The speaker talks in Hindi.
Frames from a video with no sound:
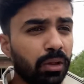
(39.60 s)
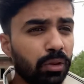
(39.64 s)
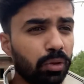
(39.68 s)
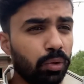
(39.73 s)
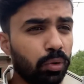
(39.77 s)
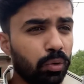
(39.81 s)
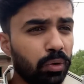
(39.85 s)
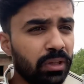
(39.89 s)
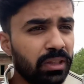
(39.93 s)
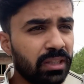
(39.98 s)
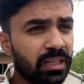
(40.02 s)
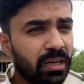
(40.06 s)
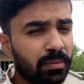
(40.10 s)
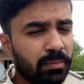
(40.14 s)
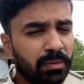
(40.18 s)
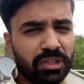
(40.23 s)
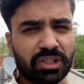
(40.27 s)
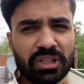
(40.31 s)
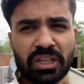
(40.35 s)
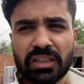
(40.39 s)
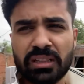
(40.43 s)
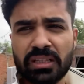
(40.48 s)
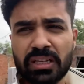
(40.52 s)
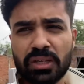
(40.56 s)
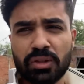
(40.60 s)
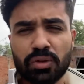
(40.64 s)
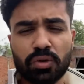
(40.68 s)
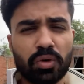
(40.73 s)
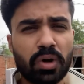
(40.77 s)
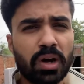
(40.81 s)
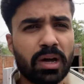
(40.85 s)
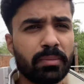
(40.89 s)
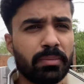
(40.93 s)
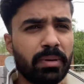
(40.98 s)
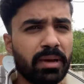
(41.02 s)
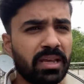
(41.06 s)
थोड़ी देर में चलते हैं
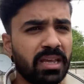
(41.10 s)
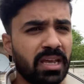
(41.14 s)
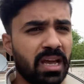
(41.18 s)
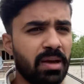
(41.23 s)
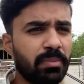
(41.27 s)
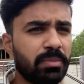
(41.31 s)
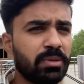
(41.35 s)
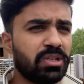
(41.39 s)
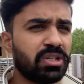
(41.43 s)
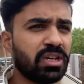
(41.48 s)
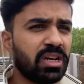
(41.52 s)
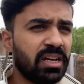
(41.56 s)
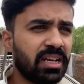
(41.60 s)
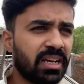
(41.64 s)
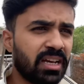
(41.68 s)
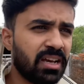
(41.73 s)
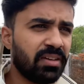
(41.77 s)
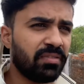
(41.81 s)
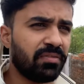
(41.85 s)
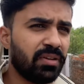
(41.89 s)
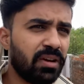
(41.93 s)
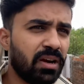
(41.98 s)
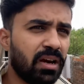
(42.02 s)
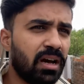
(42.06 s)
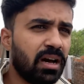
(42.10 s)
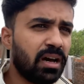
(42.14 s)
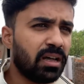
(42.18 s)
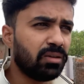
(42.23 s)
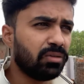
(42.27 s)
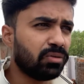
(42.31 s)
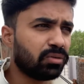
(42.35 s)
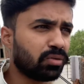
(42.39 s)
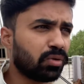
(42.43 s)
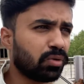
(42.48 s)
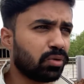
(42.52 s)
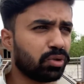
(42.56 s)
दुकान भैया अभी चले गए फ़िलहाल
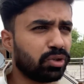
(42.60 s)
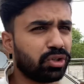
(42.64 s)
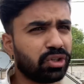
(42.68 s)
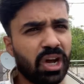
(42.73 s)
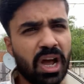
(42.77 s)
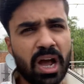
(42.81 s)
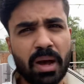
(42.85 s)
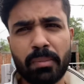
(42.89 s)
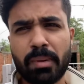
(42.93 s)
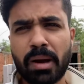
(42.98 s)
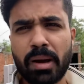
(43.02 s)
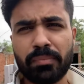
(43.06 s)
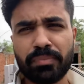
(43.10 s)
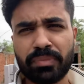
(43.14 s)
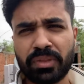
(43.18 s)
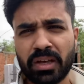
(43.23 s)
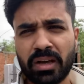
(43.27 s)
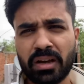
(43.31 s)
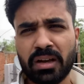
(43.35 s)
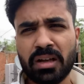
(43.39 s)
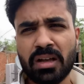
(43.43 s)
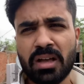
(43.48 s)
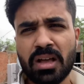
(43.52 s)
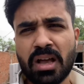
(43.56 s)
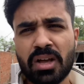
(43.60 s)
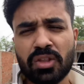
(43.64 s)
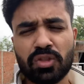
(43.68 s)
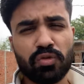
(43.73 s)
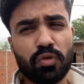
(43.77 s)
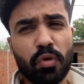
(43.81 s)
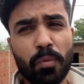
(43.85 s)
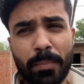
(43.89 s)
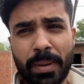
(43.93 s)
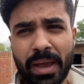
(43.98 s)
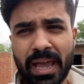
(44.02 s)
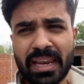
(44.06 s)
उनको कुछ काम वाम था तो
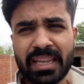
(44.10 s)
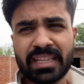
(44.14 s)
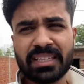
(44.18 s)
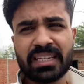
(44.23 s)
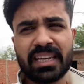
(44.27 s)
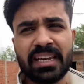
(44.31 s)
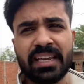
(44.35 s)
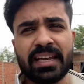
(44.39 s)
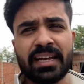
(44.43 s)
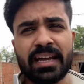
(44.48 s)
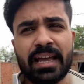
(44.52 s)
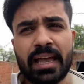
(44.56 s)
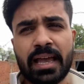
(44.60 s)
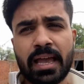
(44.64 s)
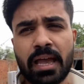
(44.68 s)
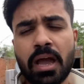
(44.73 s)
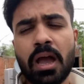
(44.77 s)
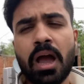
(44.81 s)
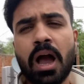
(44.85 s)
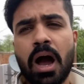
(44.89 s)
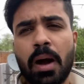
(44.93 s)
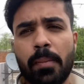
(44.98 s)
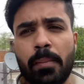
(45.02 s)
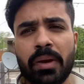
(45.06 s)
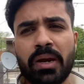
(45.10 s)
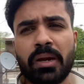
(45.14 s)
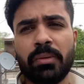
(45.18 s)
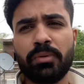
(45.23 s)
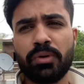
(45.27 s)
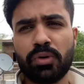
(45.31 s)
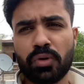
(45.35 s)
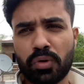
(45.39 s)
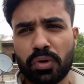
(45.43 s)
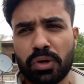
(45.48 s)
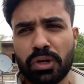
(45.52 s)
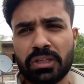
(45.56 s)
वो पहले चले गए हैं अपन अभी
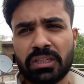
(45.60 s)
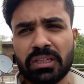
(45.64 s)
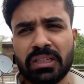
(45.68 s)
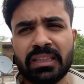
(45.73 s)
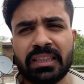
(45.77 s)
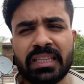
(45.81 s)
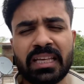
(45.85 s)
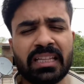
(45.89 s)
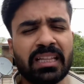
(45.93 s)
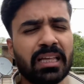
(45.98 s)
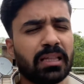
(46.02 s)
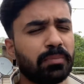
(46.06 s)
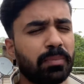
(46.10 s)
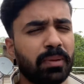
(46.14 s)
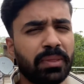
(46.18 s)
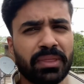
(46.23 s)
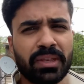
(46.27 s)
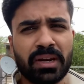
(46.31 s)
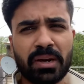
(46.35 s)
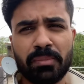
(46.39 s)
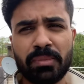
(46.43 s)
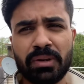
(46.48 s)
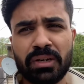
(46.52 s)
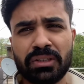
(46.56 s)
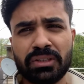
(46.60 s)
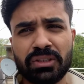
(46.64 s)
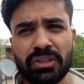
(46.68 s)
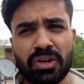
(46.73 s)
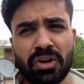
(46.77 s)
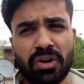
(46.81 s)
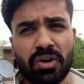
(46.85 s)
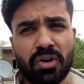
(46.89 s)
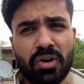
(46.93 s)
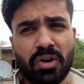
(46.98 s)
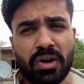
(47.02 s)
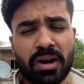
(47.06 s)
रुक के चलते हैं दस पंद्रह मिनट से
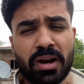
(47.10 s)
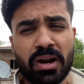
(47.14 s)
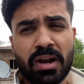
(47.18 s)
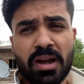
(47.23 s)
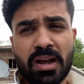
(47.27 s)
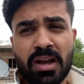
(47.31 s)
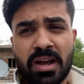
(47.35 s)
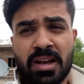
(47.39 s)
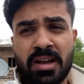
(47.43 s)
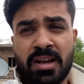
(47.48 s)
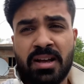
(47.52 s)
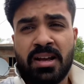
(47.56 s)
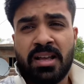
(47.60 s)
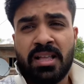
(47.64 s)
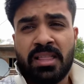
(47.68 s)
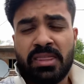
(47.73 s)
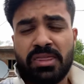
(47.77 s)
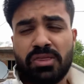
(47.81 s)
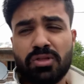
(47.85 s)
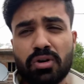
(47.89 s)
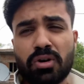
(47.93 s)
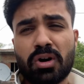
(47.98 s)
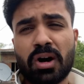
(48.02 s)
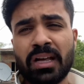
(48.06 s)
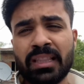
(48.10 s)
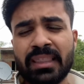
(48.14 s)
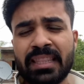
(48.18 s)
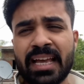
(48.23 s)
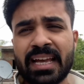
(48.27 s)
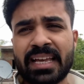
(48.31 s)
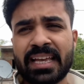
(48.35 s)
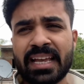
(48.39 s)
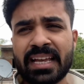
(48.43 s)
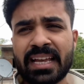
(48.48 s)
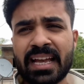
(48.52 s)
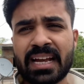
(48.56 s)
और दुकान
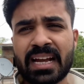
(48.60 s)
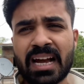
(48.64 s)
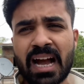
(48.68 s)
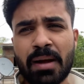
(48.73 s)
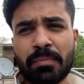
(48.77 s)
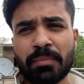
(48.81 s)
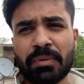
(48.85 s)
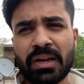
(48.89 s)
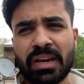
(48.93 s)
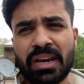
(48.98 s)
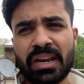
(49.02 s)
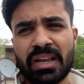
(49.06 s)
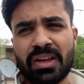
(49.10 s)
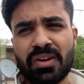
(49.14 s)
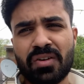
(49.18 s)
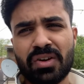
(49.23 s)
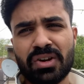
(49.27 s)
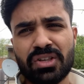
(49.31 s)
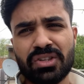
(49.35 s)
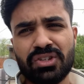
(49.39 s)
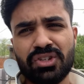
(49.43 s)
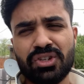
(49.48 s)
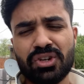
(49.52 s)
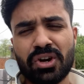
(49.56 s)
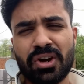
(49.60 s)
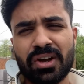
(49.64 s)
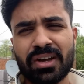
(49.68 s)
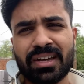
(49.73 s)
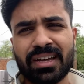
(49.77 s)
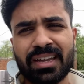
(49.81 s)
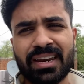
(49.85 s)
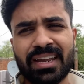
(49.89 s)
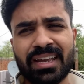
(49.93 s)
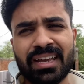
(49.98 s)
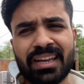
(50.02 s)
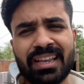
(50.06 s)
देखेंगे काम करेंगे और इंजॉय
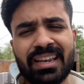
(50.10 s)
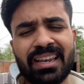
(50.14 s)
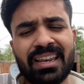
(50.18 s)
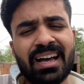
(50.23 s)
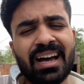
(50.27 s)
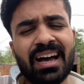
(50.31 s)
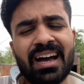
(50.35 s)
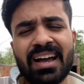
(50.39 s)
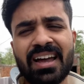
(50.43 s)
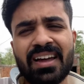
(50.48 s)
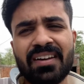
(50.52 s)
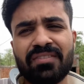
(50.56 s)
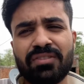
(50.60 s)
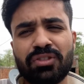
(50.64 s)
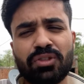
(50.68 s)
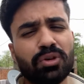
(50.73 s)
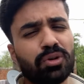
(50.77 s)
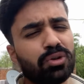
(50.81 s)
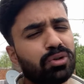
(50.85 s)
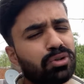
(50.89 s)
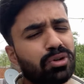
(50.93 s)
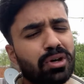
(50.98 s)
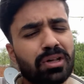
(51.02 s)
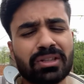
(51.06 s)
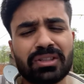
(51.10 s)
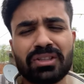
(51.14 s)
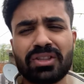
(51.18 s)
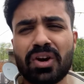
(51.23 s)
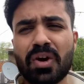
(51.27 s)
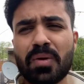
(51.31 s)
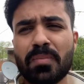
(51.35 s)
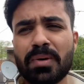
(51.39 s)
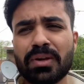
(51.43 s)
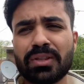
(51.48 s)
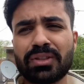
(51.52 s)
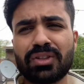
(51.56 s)
करेंगे लाइफ तो स्वस्थ
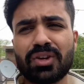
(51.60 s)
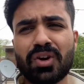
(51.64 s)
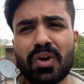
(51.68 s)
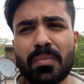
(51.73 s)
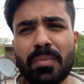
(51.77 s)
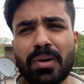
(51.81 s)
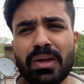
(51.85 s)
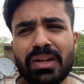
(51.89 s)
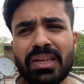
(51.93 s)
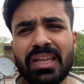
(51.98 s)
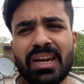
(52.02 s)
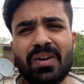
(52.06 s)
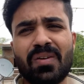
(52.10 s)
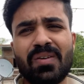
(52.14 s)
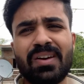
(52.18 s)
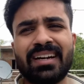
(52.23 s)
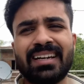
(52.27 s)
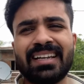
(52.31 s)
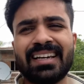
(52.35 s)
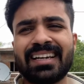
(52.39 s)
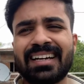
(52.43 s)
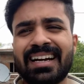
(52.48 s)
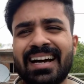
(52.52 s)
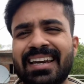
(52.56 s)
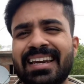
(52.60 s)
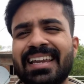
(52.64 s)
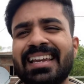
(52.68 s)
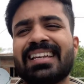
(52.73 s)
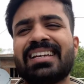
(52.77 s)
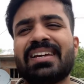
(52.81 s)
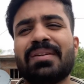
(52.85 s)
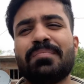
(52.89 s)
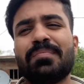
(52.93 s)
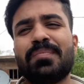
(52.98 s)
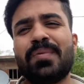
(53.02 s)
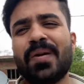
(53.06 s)
रहो मस्त रहो बने रहो लिटिल खानल
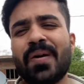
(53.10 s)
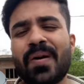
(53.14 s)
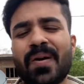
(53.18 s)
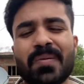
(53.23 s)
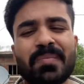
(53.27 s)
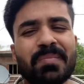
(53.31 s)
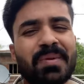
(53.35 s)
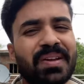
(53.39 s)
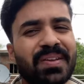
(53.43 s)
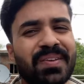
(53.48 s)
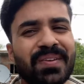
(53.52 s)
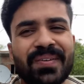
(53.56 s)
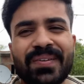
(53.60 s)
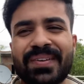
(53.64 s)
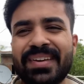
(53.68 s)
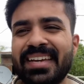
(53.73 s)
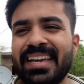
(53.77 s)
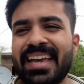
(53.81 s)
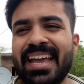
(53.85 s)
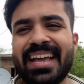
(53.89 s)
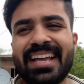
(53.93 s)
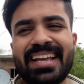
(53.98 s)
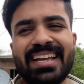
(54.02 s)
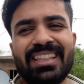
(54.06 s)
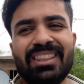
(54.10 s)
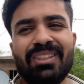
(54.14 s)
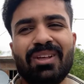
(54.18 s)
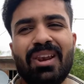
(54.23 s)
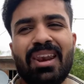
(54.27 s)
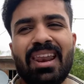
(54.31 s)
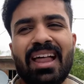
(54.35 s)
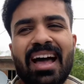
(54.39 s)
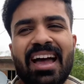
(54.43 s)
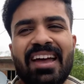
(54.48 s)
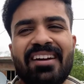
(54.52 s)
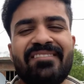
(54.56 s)
के ब्लॉग में क्योंकि एक ही तो
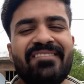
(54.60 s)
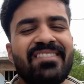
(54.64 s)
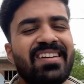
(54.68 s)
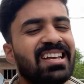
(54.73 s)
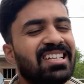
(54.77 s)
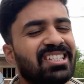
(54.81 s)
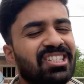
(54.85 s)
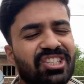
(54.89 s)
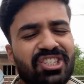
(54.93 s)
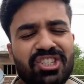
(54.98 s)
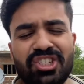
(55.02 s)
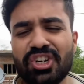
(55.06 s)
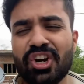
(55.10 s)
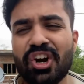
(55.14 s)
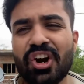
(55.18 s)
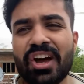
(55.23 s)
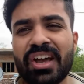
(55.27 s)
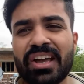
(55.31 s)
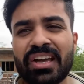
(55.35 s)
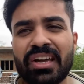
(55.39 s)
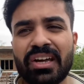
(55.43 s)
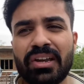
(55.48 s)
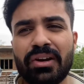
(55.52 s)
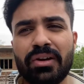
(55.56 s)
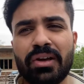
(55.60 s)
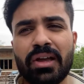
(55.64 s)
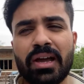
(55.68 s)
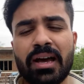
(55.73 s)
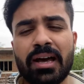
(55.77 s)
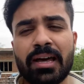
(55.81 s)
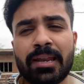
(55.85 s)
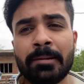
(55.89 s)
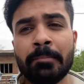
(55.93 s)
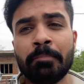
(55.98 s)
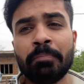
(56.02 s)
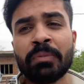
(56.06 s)
लाइफ है इंजॉय करो
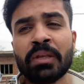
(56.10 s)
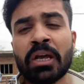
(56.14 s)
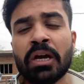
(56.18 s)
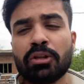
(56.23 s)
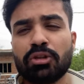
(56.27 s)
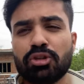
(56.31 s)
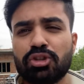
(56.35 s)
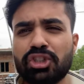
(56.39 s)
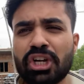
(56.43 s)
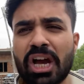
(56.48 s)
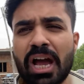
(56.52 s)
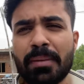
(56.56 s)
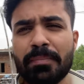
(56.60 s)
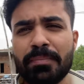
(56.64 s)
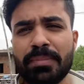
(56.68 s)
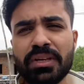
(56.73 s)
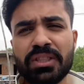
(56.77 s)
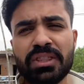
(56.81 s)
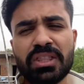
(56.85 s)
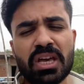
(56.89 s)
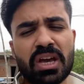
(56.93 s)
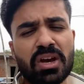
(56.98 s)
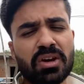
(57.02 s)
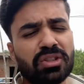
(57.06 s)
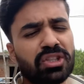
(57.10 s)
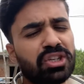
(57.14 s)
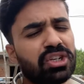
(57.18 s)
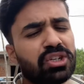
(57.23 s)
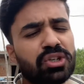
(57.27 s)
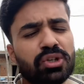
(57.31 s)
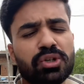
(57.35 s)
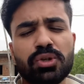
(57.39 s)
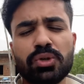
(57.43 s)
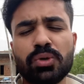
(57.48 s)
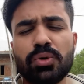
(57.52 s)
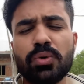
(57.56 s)
यार तो चाय पीते हैं और दिन
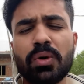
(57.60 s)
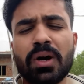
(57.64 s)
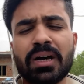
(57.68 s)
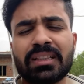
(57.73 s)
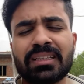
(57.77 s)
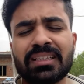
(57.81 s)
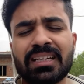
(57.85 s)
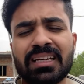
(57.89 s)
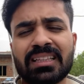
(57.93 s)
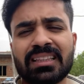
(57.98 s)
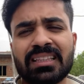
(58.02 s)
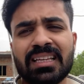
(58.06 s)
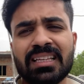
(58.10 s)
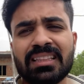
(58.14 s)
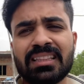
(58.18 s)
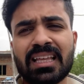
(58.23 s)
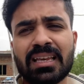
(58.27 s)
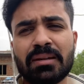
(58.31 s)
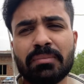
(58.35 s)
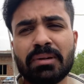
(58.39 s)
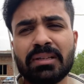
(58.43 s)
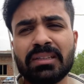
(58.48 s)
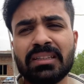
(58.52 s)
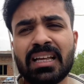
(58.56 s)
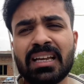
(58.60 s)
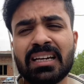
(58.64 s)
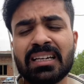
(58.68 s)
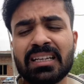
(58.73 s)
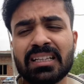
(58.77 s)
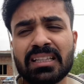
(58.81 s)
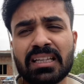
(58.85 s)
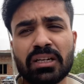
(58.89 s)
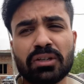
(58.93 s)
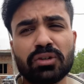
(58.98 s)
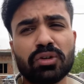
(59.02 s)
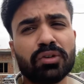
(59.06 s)
की शुरुआत करते हैं तनबंधन के
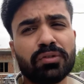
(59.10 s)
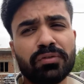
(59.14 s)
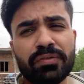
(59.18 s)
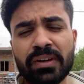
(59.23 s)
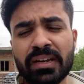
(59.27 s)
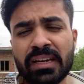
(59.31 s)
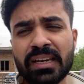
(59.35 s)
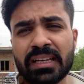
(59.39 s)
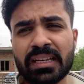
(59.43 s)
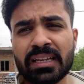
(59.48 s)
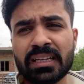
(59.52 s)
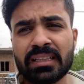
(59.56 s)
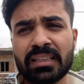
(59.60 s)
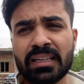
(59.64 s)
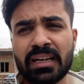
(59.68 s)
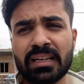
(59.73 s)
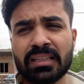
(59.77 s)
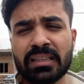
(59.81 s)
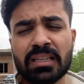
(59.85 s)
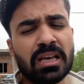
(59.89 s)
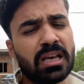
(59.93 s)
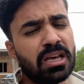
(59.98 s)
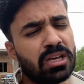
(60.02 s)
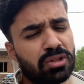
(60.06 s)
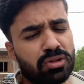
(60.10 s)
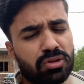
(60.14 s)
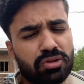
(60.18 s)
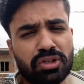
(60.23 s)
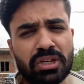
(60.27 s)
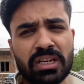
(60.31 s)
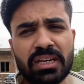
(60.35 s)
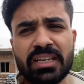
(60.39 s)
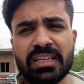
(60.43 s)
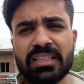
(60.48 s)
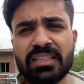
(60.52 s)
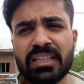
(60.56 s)
साथ गुड फीलिंग के साथ तो
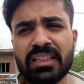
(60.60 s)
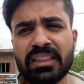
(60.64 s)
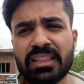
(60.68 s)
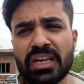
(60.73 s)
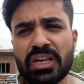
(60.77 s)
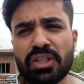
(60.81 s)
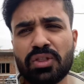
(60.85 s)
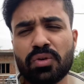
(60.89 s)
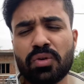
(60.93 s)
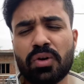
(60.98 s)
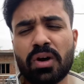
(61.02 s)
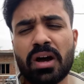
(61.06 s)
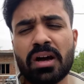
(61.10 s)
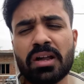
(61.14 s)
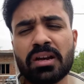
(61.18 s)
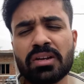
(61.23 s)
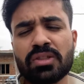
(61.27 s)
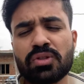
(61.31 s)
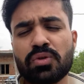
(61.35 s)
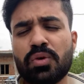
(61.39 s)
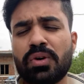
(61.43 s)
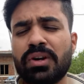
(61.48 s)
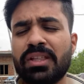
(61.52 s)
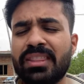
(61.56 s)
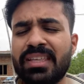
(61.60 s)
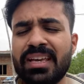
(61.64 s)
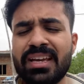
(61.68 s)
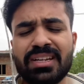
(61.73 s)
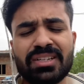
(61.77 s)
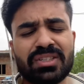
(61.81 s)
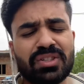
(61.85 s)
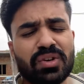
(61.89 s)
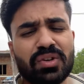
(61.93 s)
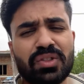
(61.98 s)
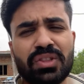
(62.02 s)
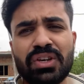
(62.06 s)
चलिए चलते हैं दुकान थोड़ी देर
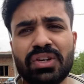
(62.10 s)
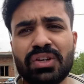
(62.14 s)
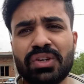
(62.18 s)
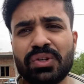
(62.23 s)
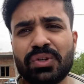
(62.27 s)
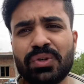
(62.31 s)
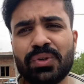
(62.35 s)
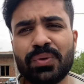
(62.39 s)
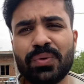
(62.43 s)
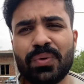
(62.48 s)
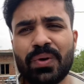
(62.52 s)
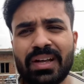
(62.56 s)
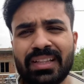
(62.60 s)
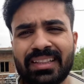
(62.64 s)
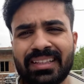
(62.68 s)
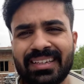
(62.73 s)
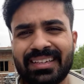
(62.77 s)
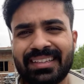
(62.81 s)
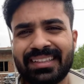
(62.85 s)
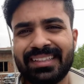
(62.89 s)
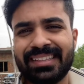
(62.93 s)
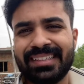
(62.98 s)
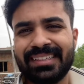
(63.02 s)
से और दिन की शुरुआत करते